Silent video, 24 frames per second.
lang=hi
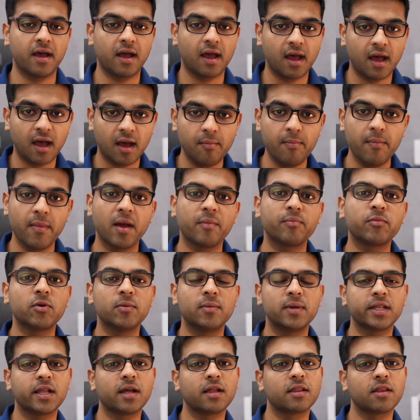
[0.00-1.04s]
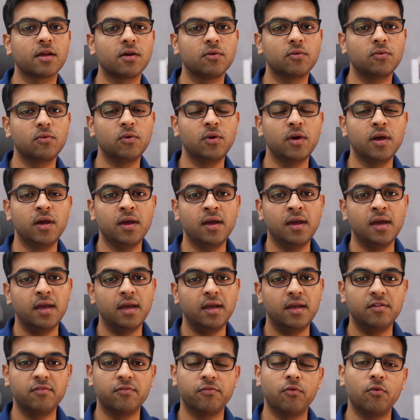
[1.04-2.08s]
अब मैं आपको बताता हूँ
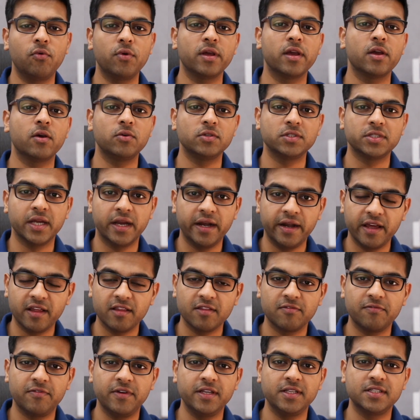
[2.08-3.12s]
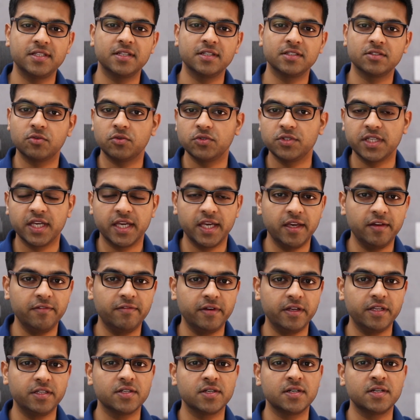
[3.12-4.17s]
इस फ़ोन के कुछ हिडन फीचर्स कुछ की
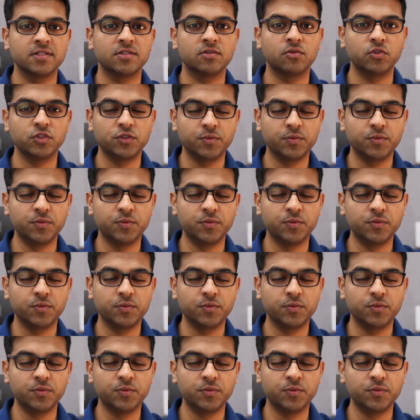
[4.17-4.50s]
फीचर्स कुछ